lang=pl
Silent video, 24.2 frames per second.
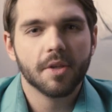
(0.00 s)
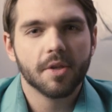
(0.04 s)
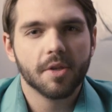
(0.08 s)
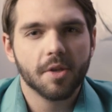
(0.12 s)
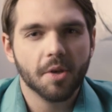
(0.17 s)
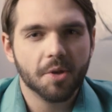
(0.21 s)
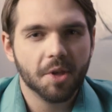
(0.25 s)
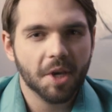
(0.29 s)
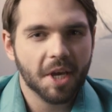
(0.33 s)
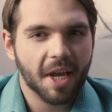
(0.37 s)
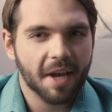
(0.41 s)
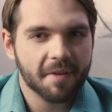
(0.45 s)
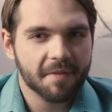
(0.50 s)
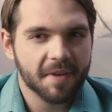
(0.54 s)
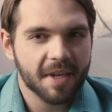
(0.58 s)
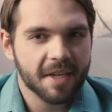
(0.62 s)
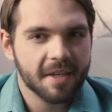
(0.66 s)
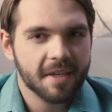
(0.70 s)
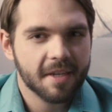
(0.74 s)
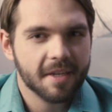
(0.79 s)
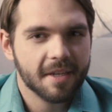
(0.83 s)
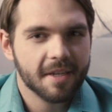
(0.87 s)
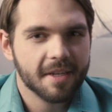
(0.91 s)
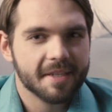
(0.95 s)
Co ciekawe,
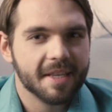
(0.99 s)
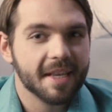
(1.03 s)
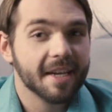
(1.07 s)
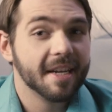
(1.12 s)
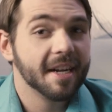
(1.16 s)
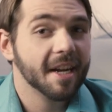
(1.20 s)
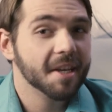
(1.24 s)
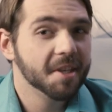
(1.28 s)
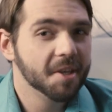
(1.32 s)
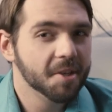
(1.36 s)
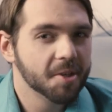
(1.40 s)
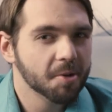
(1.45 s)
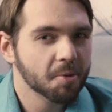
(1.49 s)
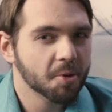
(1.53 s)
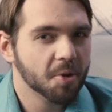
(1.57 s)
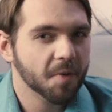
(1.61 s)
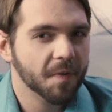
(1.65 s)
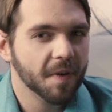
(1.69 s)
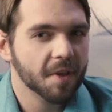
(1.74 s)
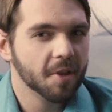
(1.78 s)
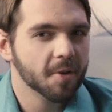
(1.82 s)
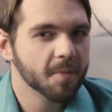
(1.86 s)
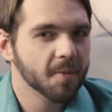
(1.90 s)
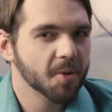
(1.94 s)
za granicą
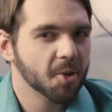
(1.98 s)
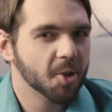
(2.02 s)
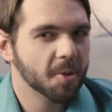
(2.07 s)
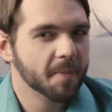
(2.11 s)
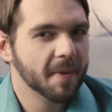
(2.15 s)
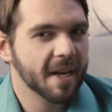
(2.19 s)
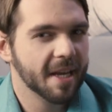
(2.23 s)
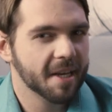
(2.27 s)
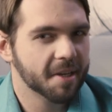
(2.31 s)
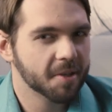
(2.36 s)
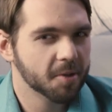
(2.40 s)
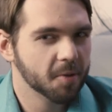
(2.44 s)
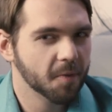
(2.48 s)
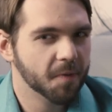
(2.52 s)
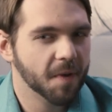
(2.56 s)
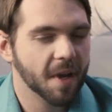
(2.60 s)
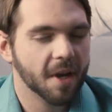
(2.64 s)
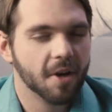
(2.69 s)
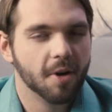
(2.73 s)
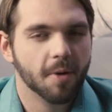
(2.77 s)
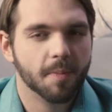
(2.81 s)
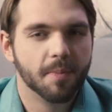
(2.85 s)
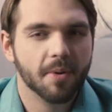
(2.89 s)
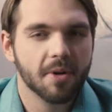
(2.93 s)
świadomość Meleksów
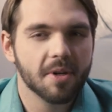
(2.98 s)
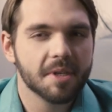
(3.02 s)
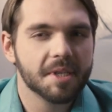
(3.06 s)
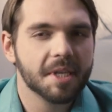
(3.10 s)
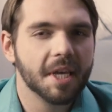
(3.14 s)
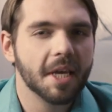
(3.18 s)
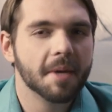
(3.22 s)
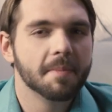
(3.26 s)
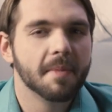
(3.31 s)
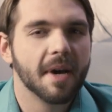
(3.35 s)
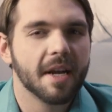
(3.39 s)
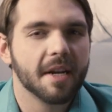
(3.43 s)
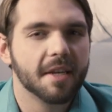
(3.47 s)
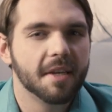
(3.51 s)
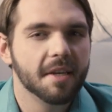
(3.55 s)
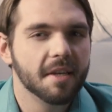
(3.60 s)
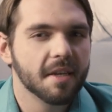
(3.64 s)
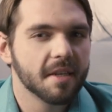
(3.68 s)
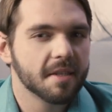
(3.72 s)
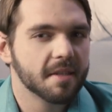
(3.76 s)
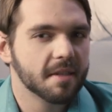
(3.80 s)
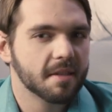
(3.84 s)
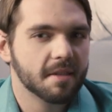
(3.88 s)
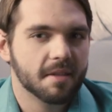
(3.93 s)
jako polskiej marki
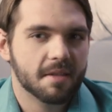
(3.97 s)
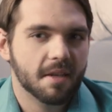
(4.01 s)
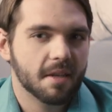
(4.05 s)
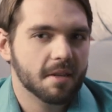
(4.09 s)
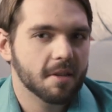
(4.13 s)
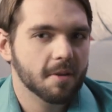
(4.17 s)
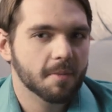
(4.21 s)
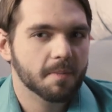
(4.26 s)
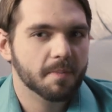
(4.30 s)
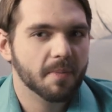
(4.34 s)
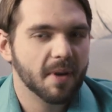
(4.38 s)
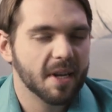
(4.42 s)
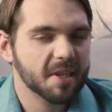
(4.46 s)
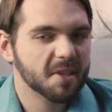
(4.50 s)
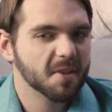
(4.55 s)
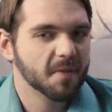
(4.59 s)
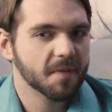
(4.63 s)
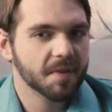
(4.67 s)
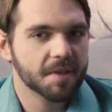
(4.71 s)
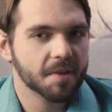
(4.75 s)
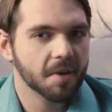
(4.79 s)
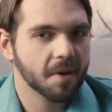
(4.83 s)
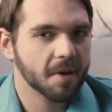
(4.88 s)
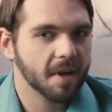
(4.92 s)
jest za to bardzo
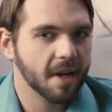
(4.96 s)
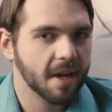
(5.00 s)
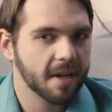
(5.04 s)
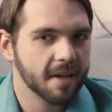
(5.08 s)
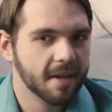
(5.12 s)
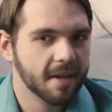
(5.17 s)
wysoka.